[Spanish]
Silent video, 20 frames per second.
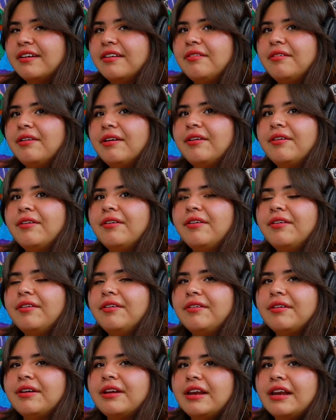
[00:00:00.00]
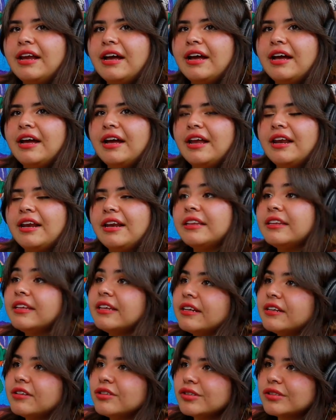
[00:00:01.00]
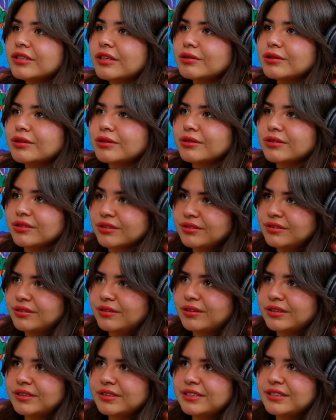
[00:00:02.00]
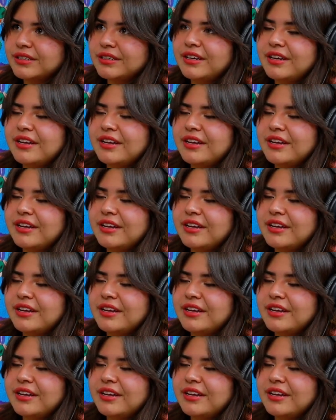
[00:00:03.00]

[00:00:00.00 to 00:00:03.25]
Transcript: Luego la ley de derechos de autor, dos.